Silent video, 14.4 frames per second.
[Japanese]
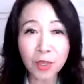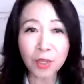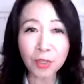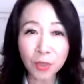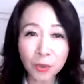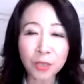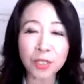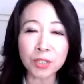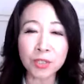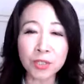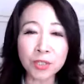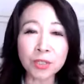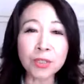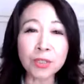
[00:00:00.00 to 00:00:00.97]
良い
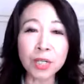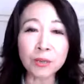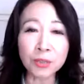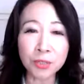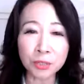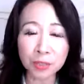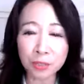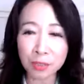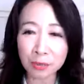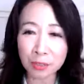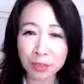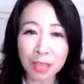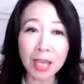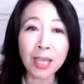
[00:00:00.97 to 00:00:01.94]
習慣を作ってく
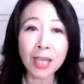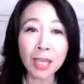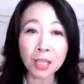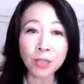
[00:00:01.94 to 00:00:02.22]
ださい。